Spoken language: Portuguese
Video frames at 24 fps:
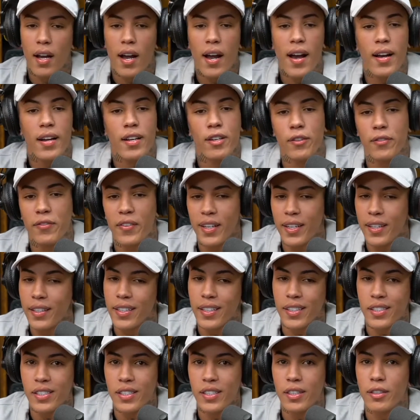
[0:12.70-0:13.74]
Por quê? É que eu falei
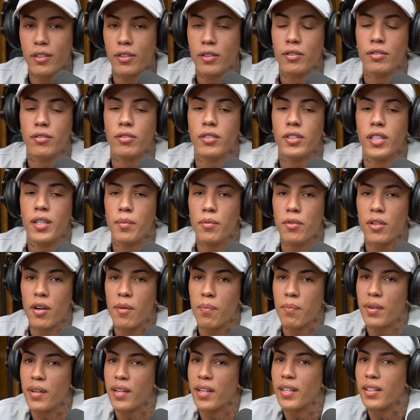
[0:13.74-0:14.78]
que achei, eu não dei
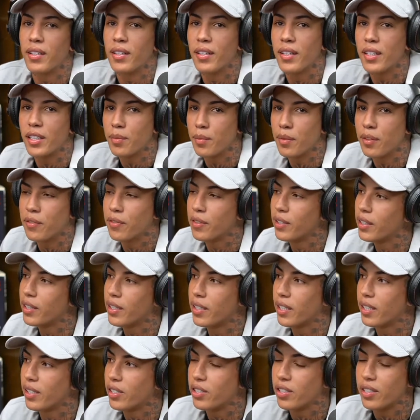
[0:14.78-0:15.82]
moral pra ele na internet, mas eu falei
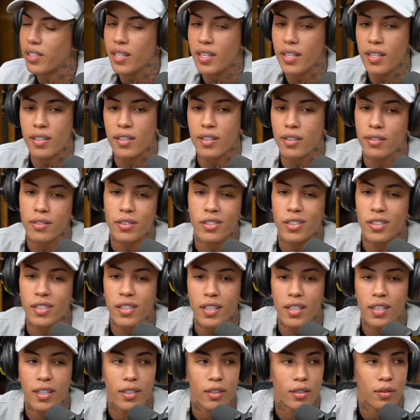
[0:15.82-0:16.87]
que queria xingar ele, então eu
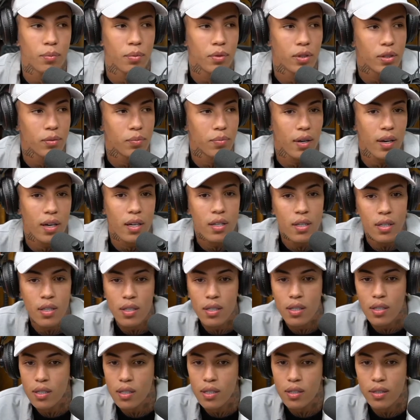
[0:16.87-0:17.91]
xinguei ele aqui no Pode Par.
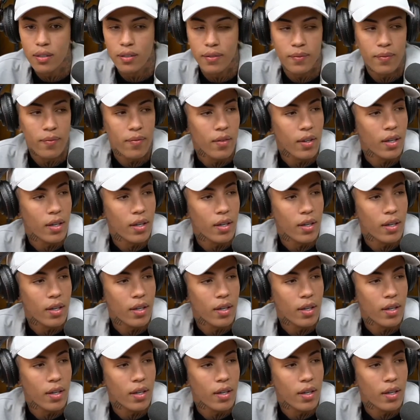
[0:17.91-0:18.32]
Por quê?